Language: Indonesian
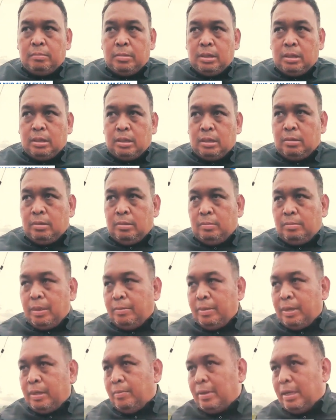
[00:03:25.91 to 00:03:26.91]
Eh,
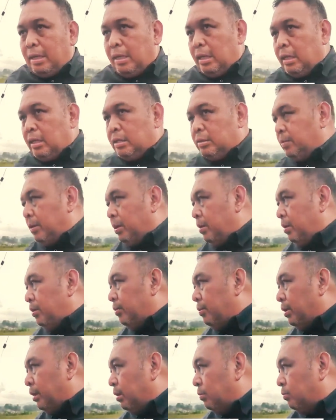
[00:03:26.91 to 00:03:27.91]
Bapak Kepala Dinas, Pak
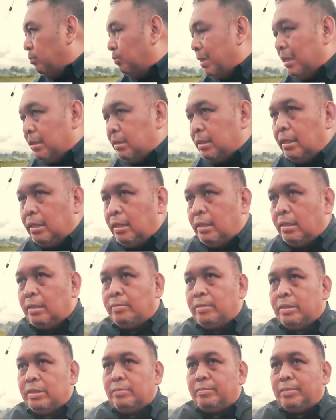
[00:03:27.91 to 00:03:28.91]
Wakil Bupati,
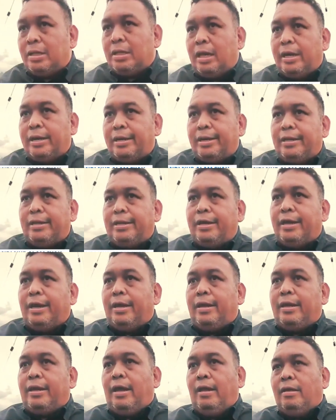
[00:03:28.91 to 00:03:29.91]
teman-teman yang ada di
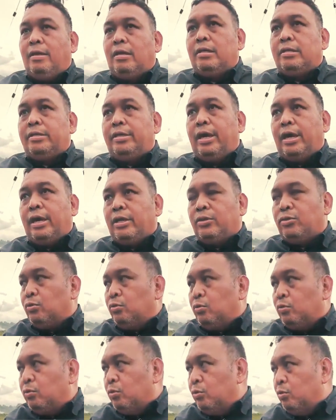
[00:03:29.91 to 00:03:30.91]
daerah, jangan
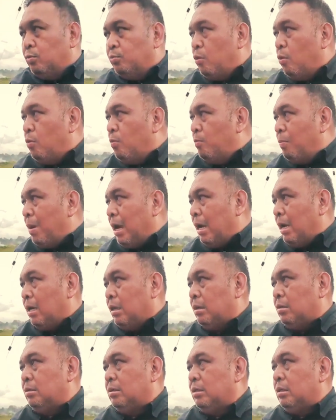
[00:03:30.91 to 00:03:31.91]
tunggu pompa
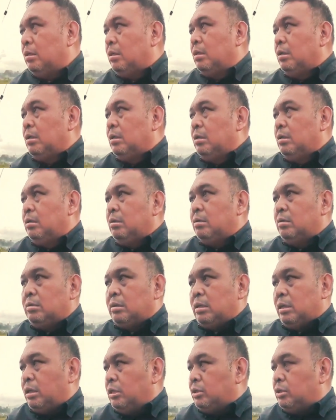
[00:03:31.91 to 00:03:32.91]
atau
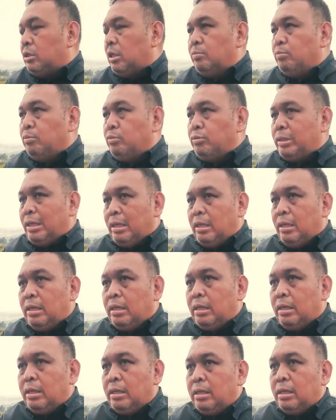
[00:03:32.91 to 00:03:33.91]
terdistribusi,
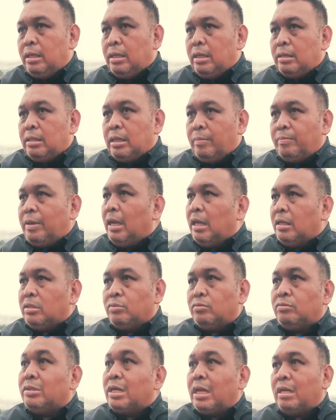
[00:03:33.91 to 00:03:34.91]
tapi
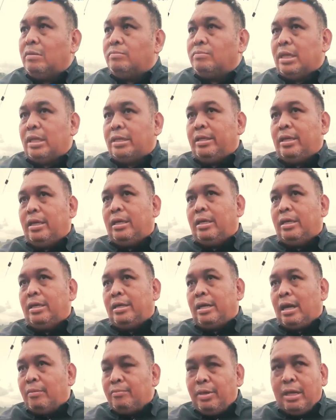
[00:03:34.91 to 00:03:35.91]
langsung tanam saja.
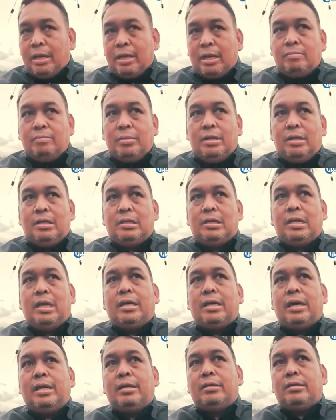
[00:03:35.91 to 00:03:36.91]
Kami akan
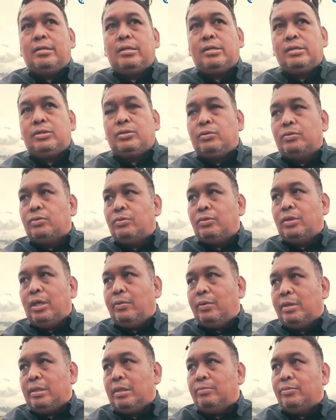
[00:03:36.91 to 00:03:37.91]
mendetailkan seluruh
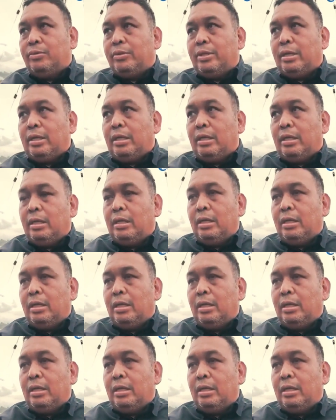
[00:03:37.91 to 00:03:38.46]
Jawa Timur ini